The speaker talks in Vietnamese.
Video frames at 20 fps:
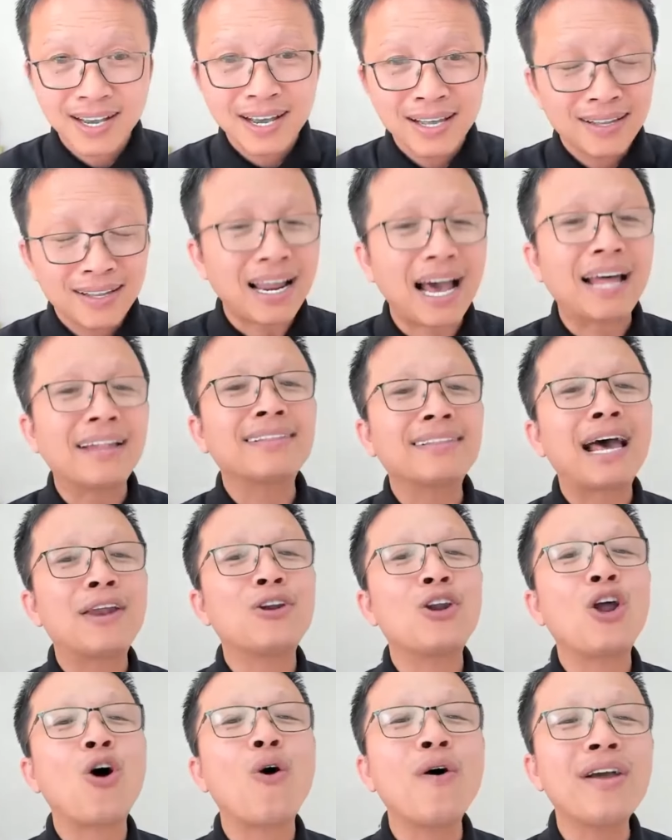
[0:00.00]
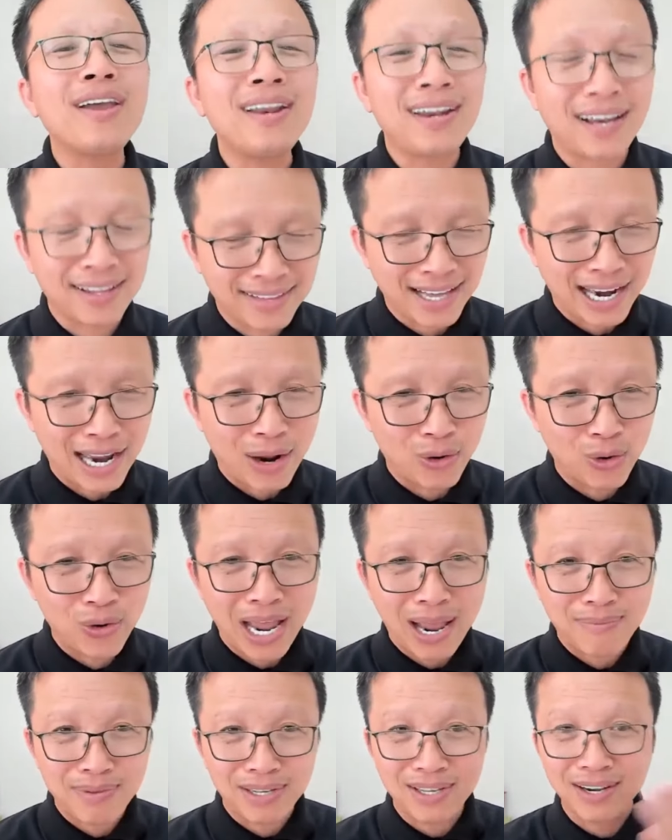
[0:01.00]
Tức là anh ta nói là anh ta đeo đuổi
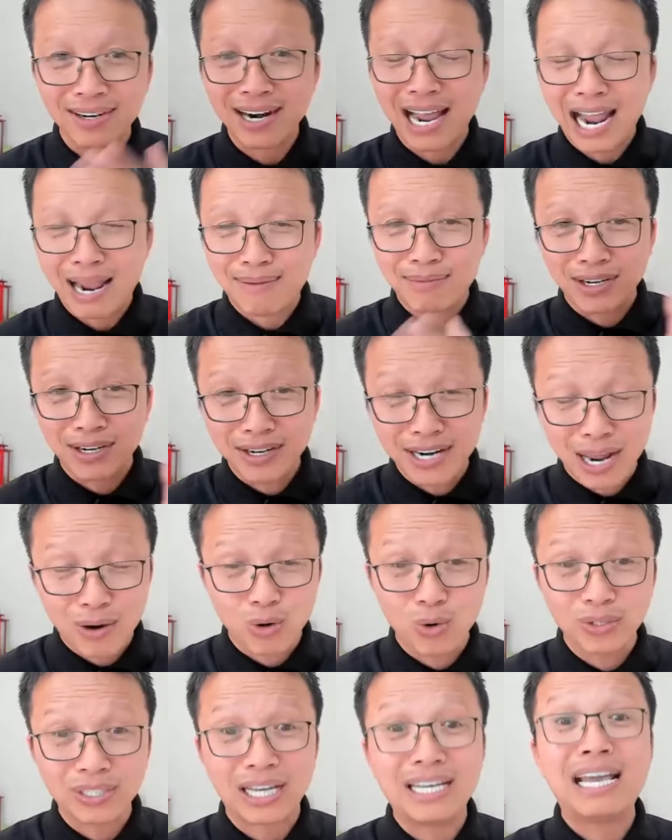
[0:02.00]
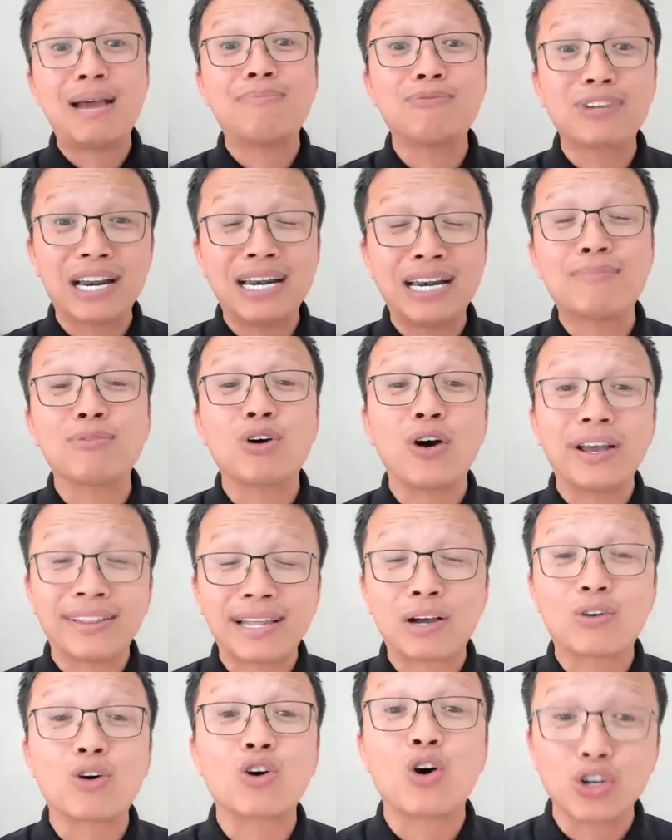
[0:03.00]
em, nhưng thực ra em là người đeo đuổi. Tại vì em rình em coi anh ta
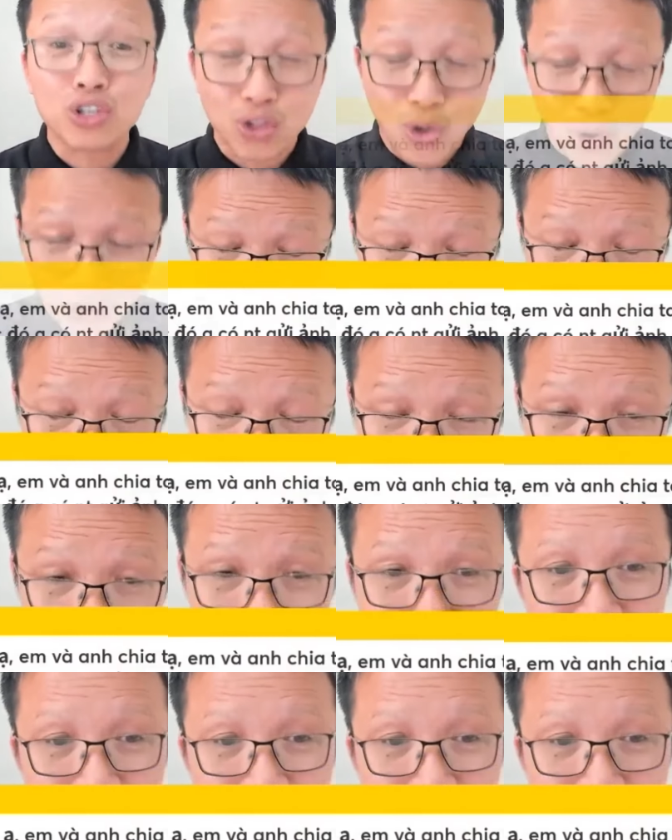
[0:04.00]
có coi story hay không.